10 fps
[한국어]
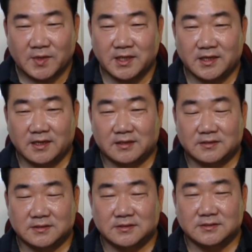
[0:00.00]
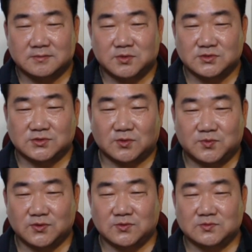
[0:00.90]
이게 그 풍수
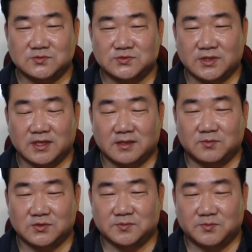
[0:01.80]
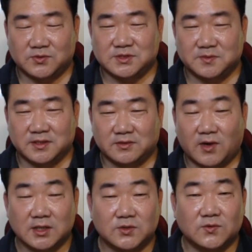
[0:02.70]
소품 중에 보, 시면
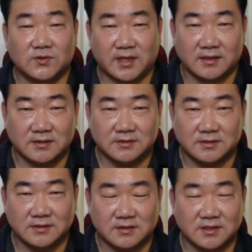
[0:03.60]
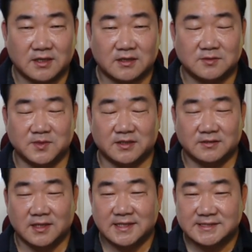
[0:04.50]
황동으로 된 거는 크기가 크면
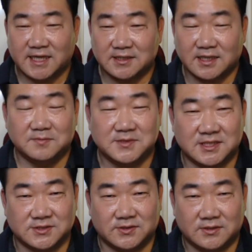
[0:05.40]
상당히 비싸죠.